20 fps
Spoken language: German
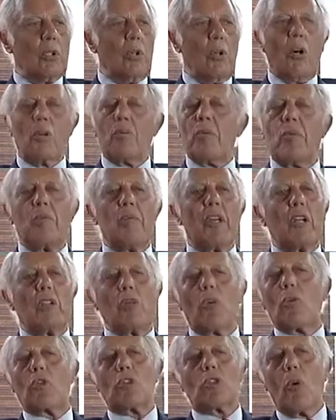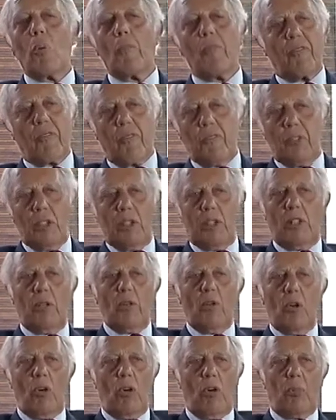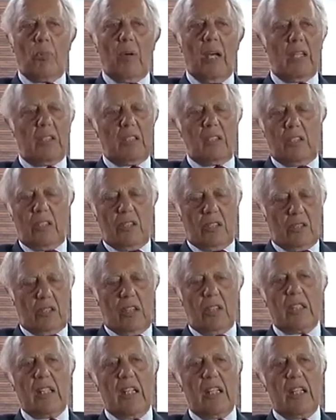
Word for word: halt mit mir da geschumpfen. Nicht? Ich war halt praktisch das